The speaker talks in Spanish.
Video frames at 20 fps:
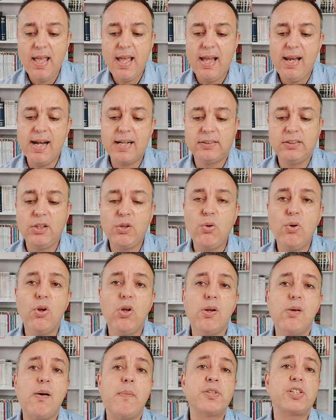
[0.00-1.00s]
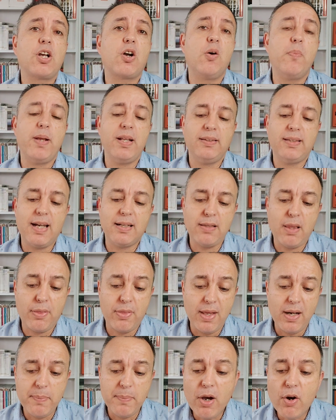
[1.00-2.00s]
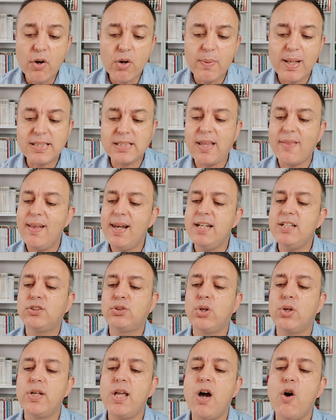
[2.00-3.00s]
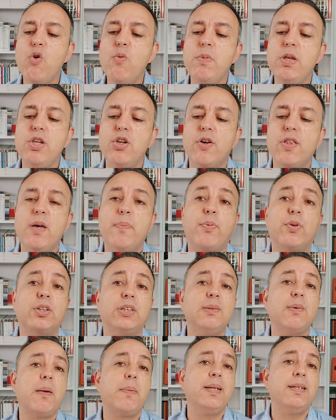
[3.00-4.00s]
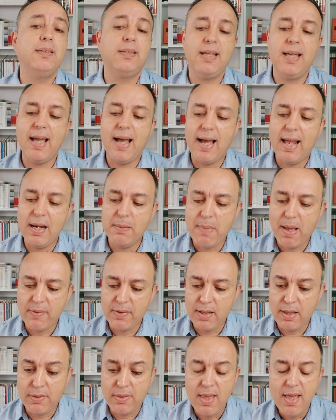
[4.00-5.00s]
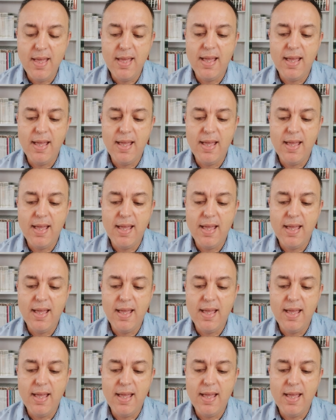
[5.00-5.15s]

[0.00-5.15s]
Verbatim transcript: El artículo lo vamos a comentar, dice, el mejor Barça de la historia humilló deportivamente al Madrid.